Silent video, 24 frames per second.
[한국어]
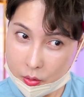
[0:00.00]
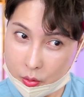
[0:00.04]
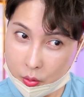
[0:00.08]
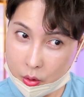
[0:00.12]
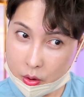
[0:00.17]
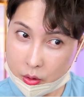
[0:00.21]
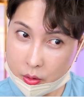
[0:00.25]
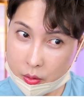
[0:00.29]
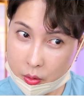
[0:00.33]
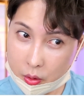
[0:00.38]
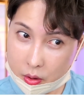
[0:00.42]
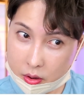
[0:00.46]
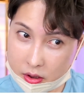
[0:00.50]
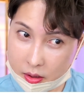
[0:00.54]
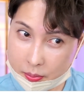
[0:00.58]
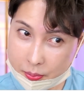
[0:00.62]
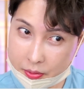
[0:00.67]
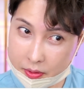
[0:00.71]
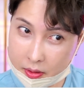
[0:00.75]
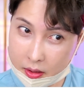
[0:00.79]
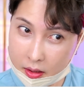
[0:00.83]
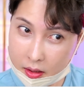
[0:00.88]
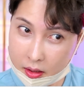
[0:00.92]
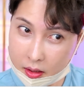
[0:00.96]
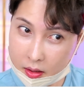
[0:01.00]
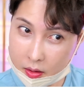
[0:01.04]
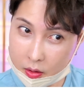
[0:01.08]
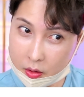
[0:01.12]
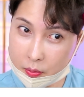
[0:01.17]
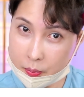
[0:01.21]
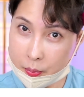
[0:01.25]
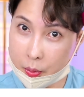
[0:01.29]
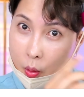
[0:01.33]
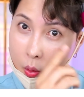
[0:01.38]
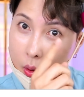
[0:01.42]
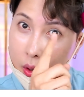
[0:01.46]
여기도 이렇게 잡히네
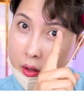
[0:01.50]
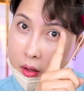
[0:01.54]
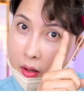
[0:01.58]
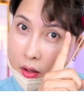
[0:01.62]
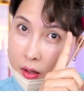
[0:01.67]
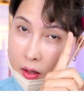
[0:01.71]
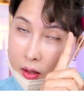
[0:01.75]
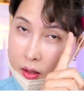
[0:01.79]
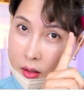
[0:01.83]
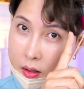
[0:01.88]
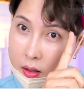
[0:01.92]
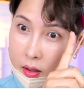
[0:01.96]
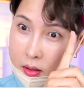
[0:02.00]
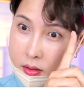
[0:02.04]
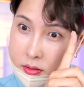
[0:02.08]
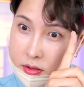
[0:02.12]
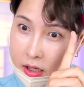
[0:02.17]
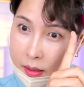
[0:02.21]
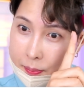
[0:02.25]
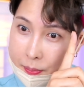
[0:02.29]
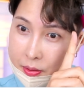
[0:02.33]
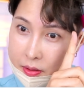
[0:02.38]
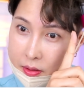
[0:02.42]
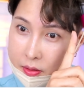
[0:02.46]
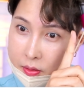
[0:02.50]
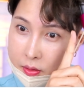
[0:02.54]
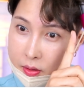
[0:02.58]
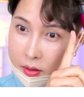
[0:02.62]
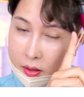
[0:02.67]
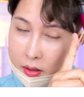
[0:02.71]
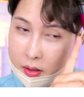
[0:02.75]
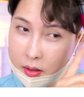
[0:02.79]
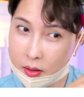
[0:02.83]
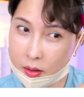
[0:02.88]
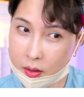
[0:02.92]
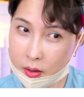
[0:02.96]
여러분 보여요? 잡히는
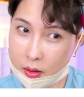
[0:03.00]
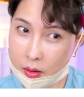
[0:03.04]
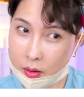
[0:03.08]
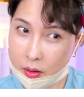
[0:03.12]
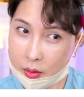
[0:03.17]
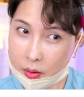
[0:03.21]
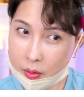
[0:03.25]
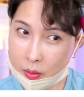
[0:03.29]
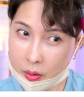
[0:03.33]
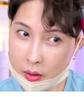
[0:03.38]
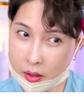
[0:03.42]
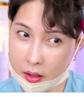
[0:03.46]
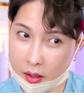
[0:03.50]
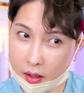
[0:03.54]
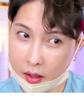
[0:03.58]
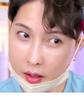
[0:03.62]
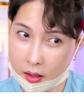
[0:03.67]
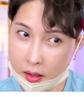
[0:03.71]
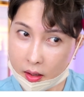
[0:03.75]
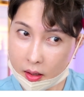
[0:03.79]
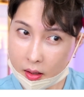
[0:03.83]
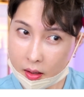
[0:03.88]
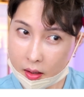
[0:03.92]
거? 이렇게